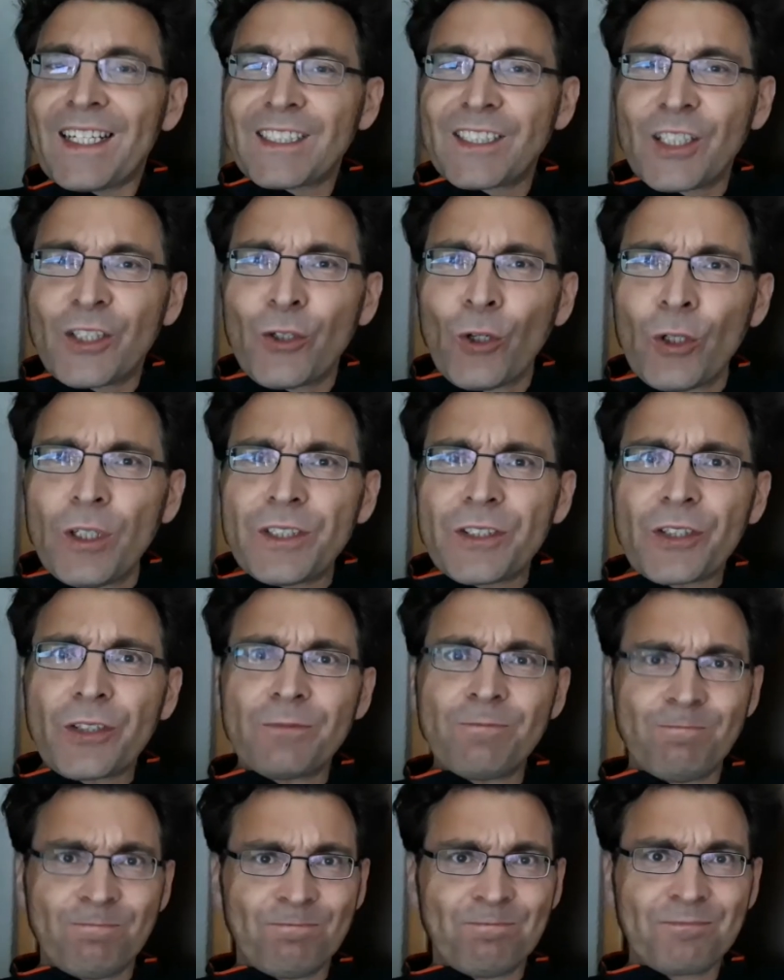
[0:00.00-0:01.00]

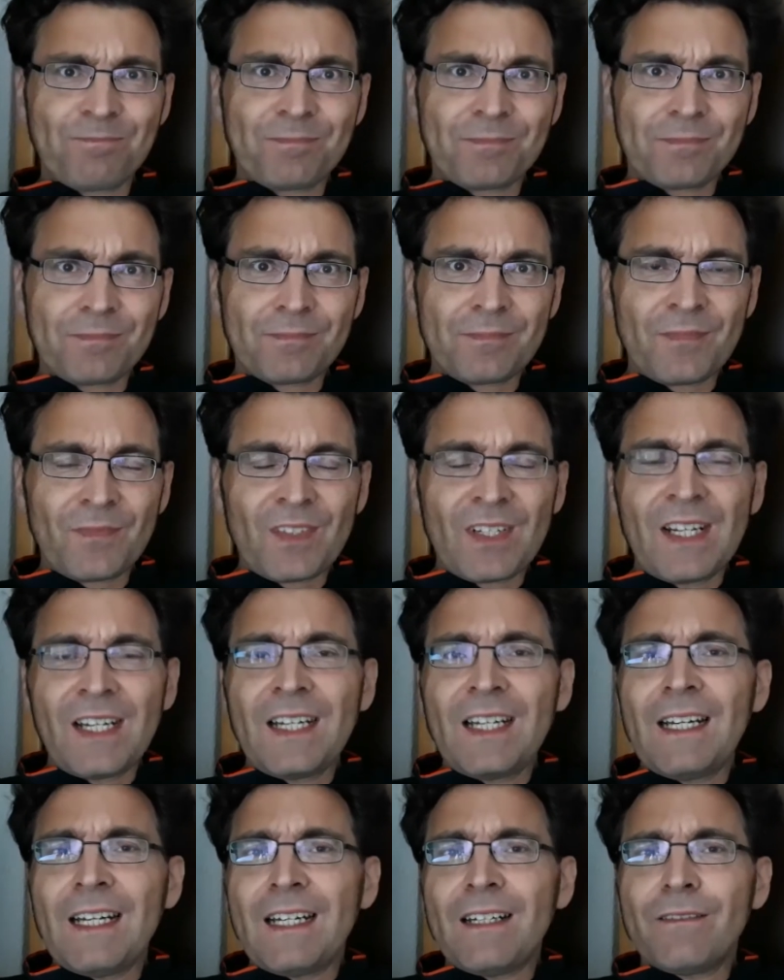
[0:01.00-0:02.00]
Geduld.
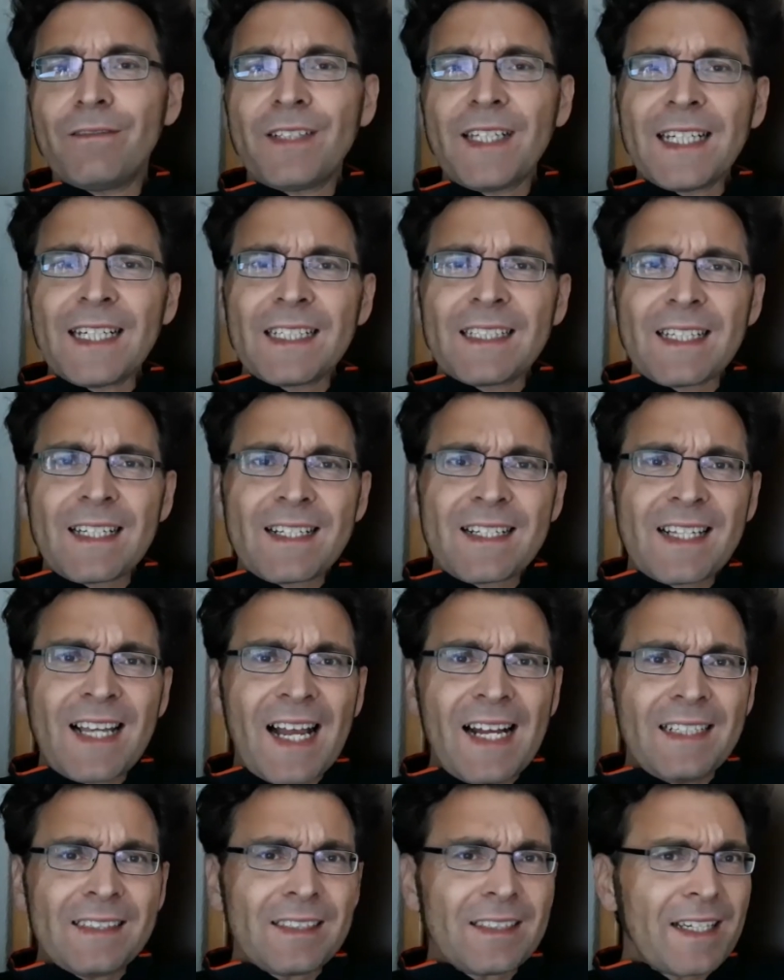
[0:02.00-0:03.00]
Wäre das
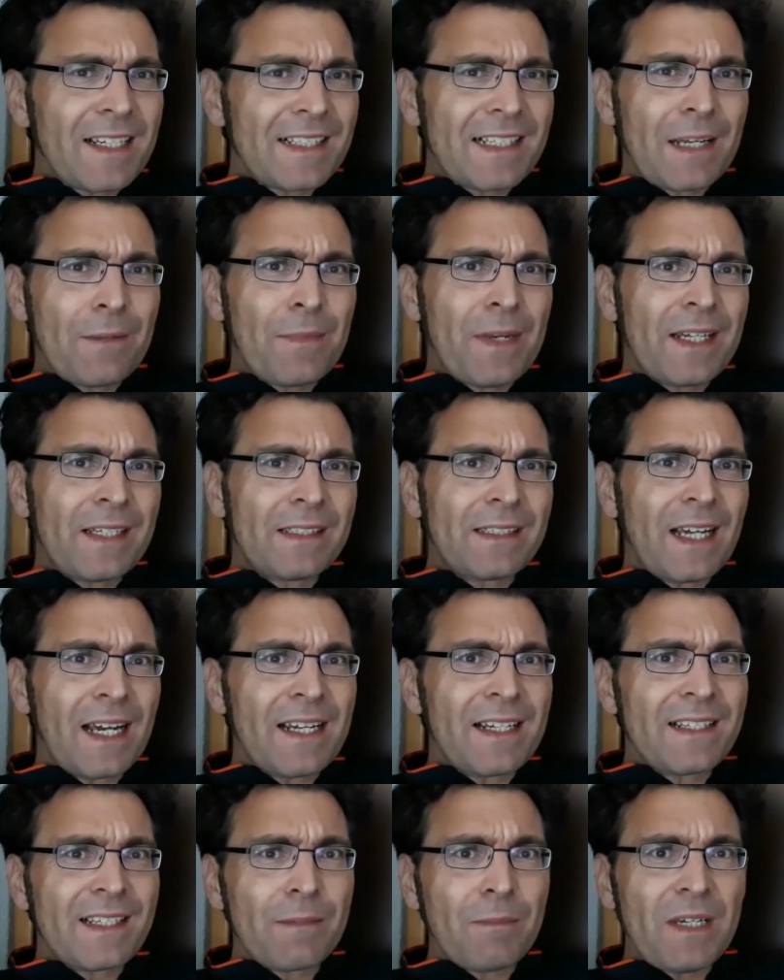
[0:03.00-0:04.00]
Alte Testament
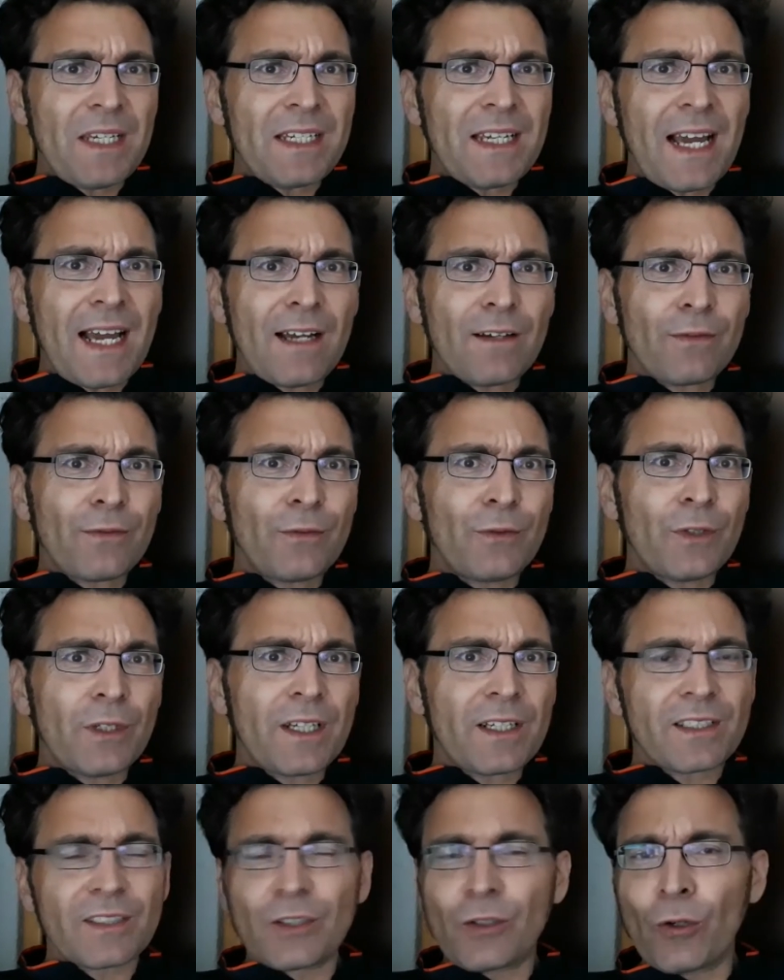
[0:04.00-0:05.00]
ein Seminar für
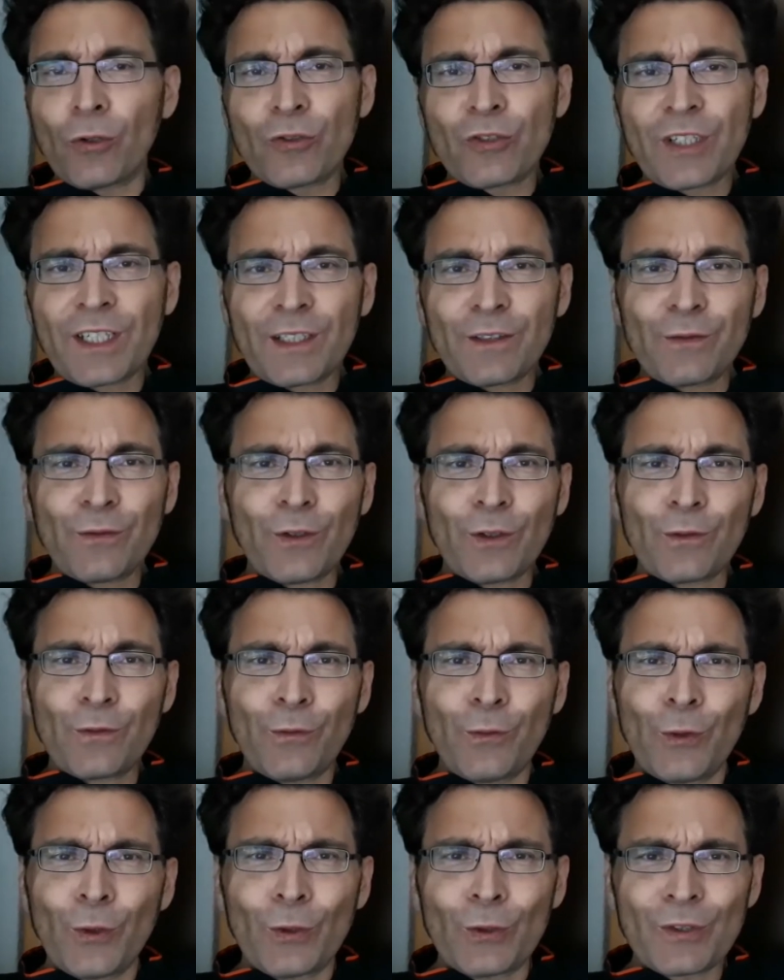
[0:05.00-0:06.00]
das Coaching von
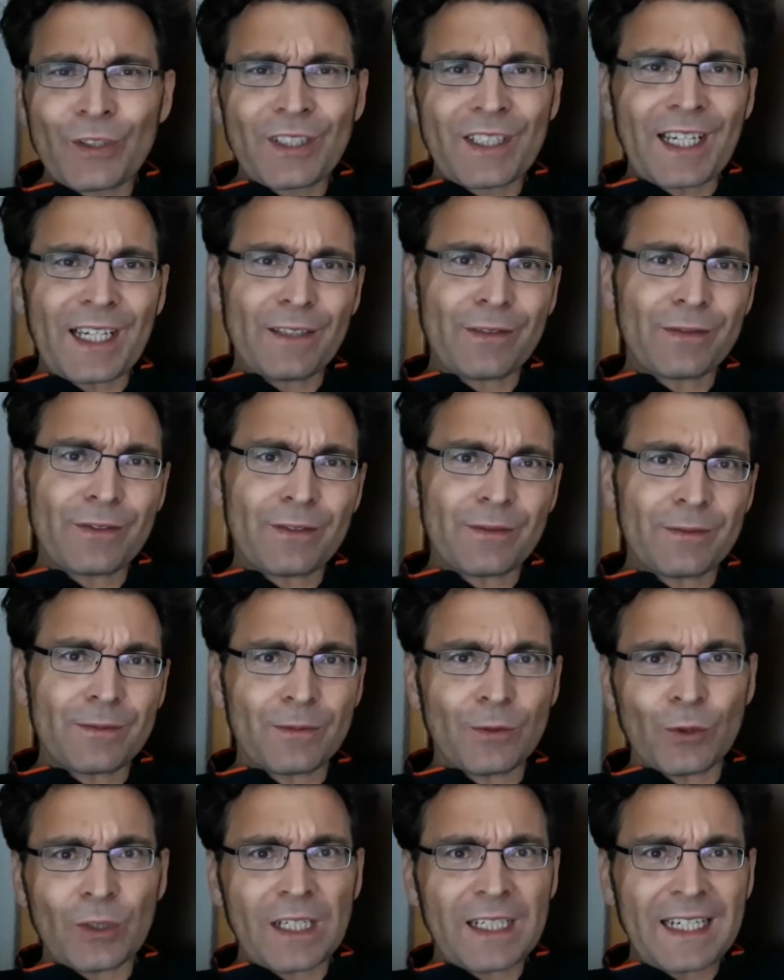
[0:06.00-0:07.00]

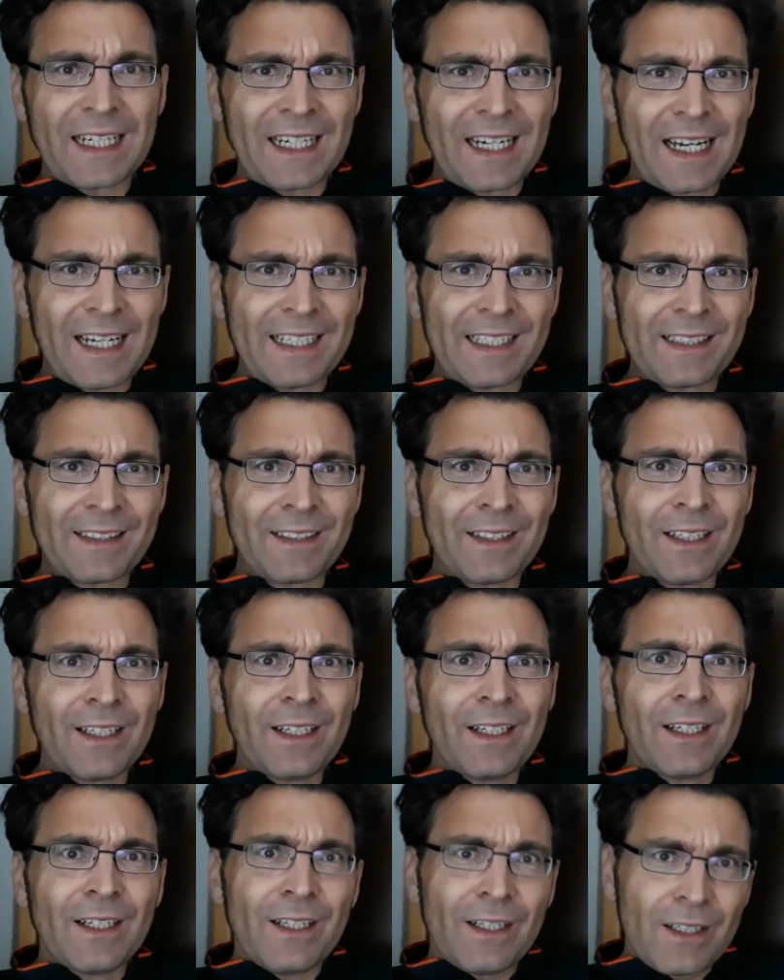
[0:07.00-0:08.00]
Führungskräften oder dergleichen,
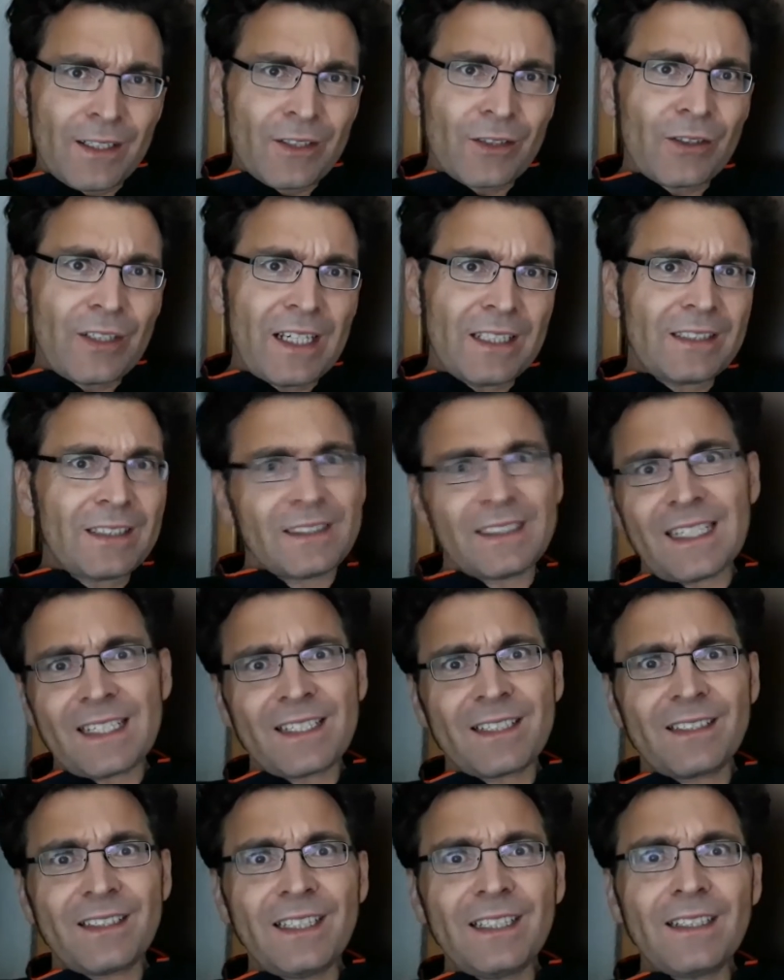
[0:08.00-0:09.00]
so könnte
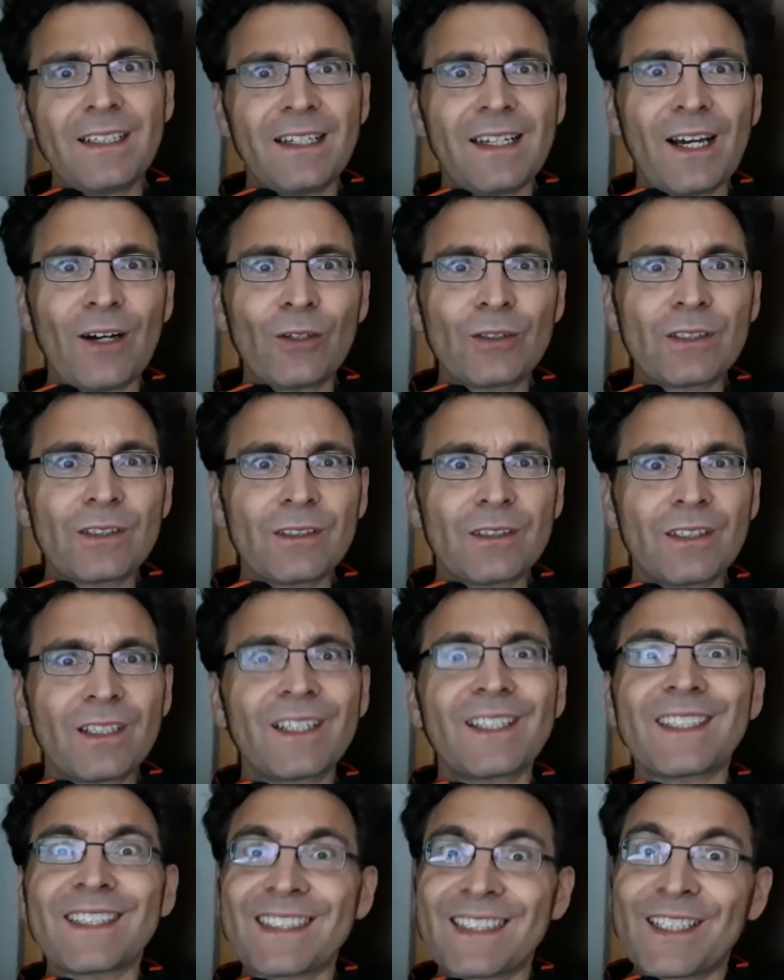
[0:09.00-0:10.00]
dessen Titel lauten
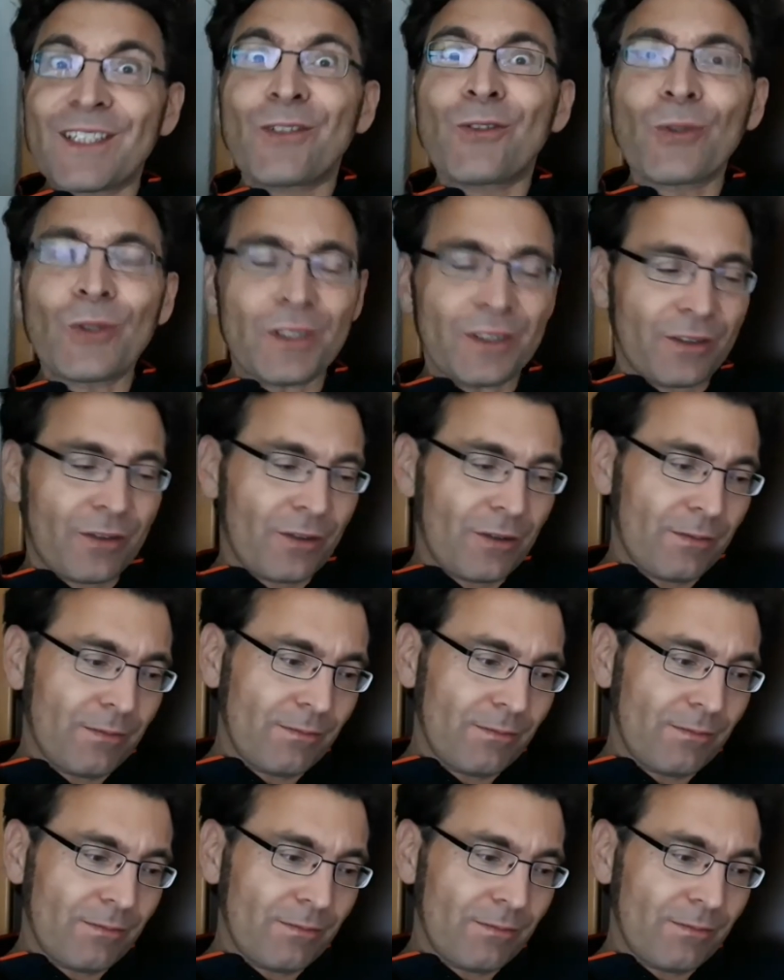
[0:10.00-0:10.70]
Geduld.